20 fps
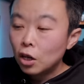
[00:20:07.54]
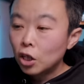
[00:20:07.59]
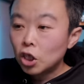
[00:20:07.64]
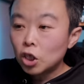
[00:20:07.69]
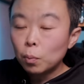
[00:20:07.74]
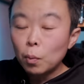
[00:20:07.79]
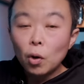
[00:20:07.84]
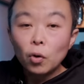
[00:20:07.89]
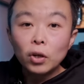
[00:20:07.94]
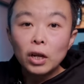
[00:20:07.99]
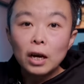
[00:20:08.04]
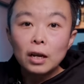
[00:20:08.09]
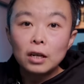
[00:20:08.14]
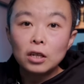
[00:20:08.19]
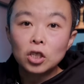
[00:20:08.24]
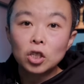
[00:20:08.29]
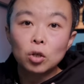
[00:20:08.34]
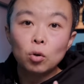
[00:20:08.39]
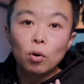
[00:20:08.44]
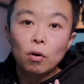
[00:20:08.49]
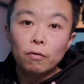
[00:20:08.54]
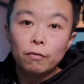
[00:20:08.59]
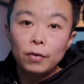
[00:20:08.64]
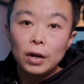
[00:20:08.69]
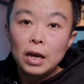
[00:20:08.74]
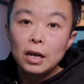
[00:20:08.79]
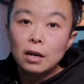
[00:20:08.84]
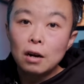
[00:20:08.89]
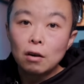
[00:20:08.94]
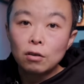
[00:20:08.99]
Shimoda 呢，是我
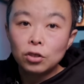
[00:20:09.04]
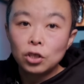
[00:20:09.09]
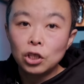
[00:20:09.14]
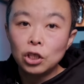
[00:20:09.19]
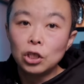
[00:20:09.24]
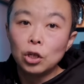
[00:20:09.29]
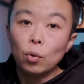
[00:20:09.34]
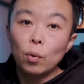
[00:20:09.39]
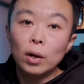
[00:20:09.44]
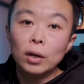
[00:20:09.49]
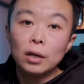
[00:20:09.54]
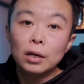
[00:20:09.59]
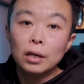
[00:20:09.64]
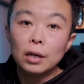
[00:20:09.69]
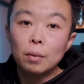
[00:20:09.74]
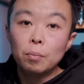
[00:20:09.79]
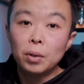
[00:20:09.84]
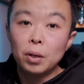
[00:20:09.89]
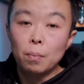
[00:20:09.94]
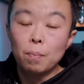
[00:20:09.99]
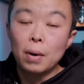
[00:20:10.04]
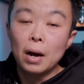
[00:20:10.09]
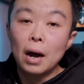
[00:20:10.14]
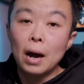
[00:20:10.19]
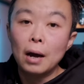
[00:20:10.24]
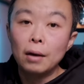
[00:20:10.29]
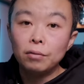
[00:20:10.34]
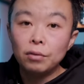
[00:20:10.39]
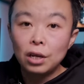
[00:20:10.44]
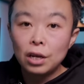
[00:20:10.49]
非常喜欢的一个品
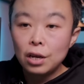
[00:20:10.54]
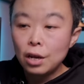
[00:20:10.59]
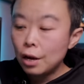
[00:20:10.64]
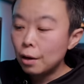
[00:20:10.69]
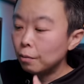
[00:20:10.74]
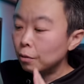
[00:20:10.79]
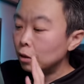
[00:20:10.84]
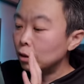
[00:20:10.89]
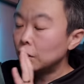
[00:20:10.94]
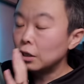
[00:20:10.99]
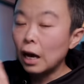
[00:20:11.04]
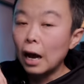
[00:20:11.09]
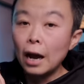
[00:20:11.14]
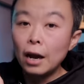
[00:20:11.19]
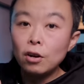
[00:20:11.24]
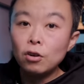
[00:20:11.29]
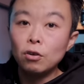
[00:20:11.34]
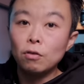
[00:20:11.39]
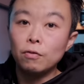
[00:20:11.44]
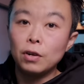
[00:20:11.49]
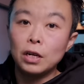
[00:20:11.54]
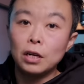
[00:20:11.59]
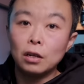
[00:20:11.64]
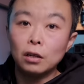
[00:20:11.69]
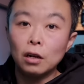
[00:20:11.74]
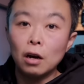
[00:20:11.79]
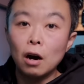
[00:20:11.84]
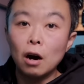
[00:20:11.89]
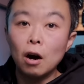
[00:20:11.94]
牌。第一，材质非常的